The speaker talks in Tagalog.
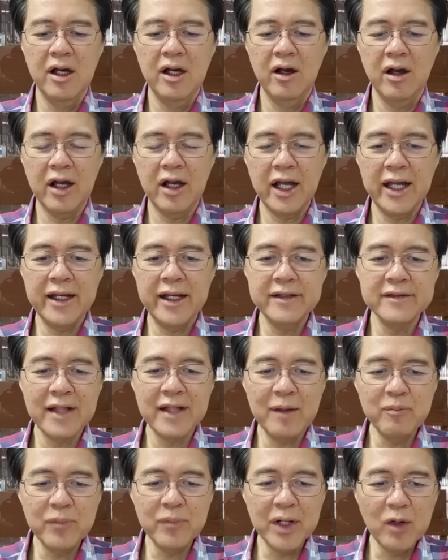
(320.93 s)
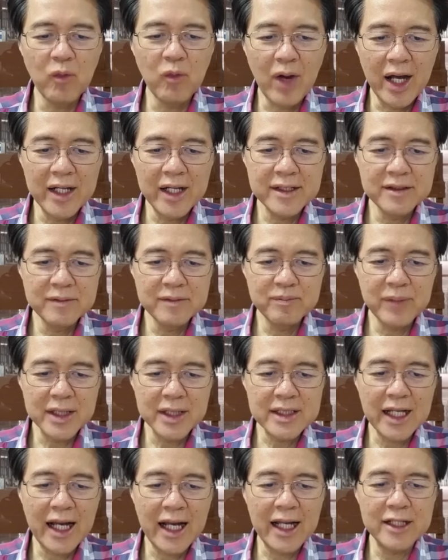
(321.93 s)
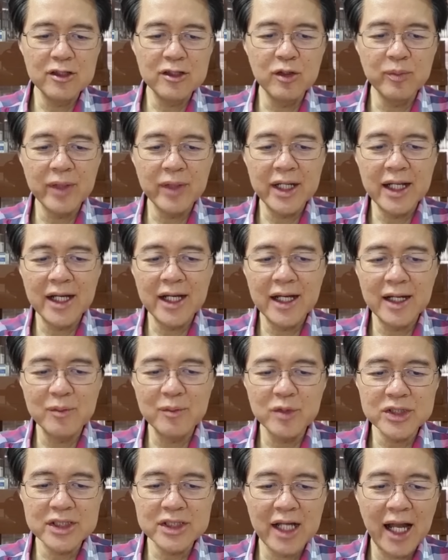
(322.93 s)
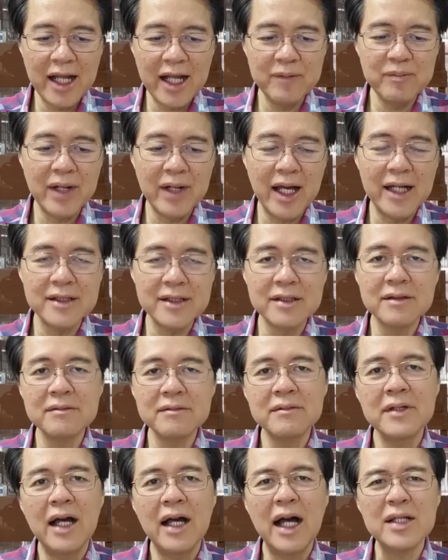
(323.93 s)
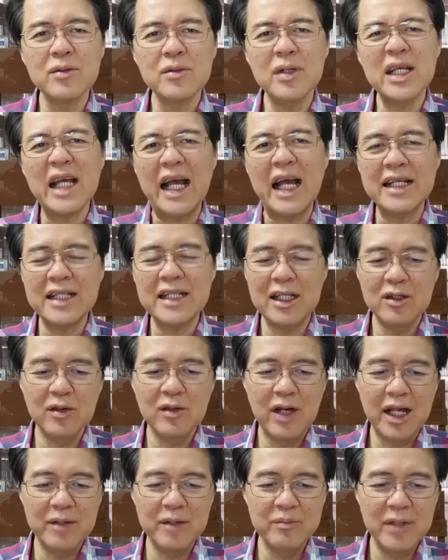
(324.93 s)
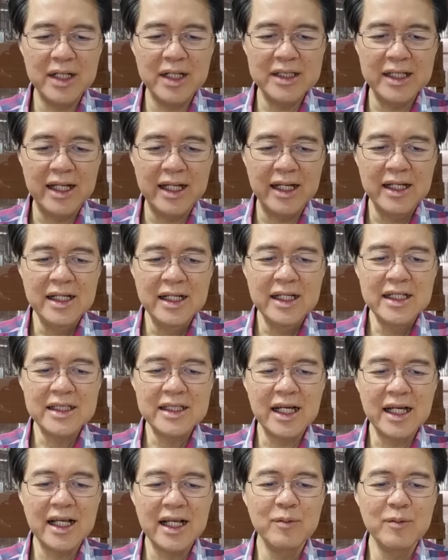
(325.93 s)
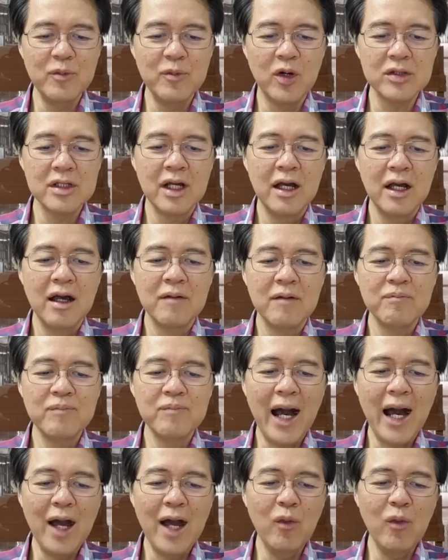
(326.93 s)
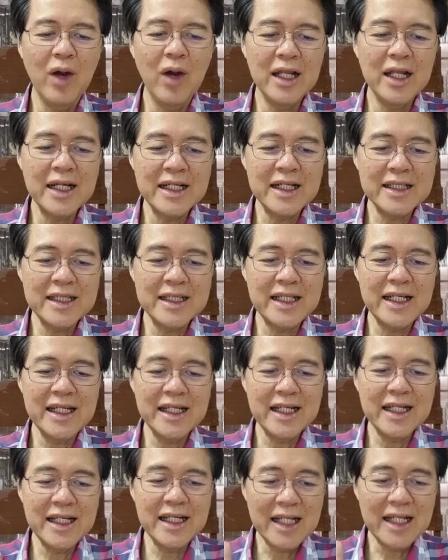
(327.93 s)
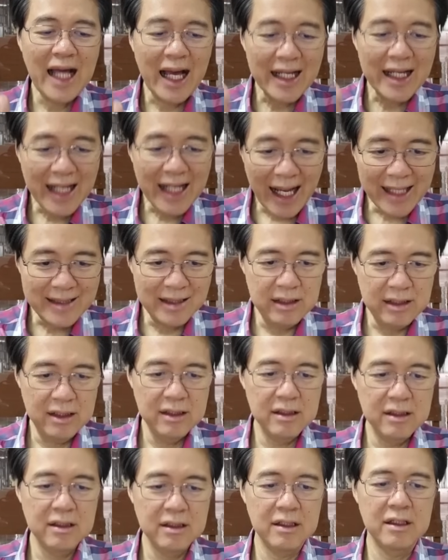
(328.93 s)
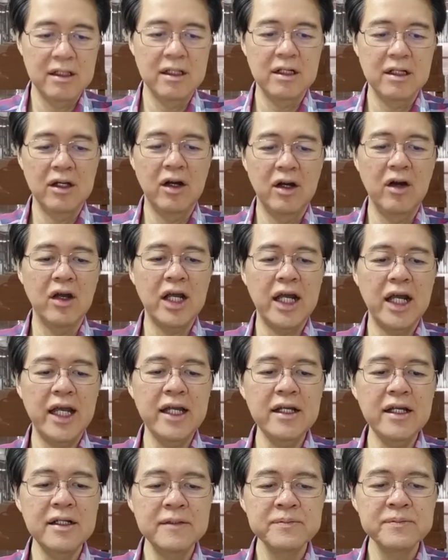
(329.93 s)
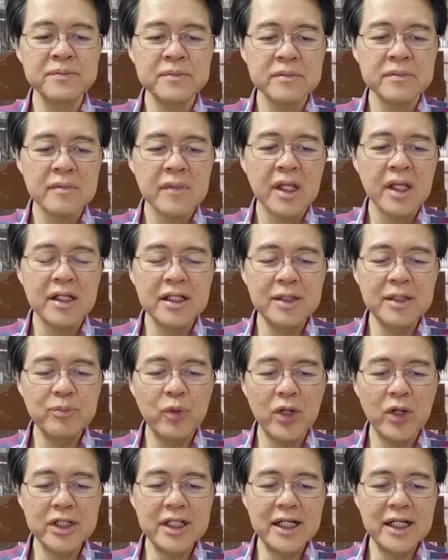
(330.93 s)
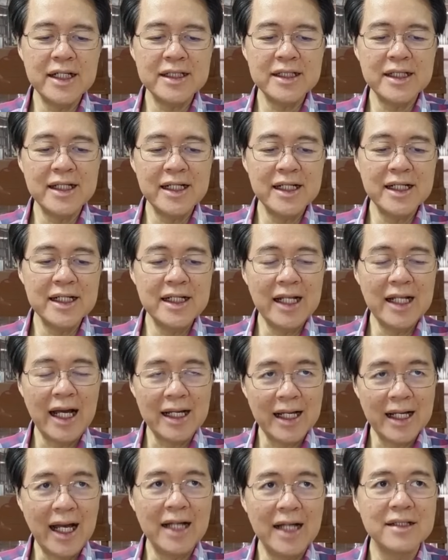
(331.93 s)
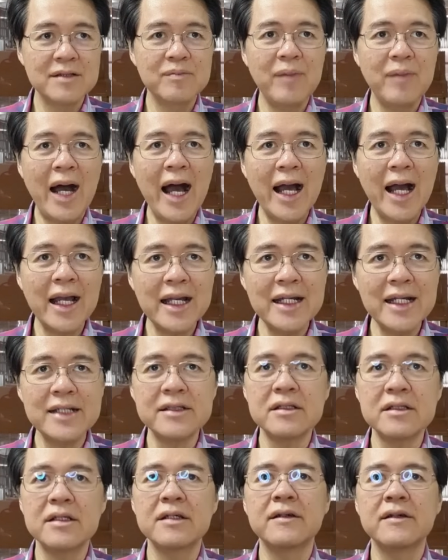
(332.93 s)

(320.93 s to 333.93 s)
Okay? Number one, pag nakainom ka ng gamot sa high blood, actually kahit anong high blood eh, na gamot, bawal itigil agad. Okay? Hindi pwede itigil agad. Bakit?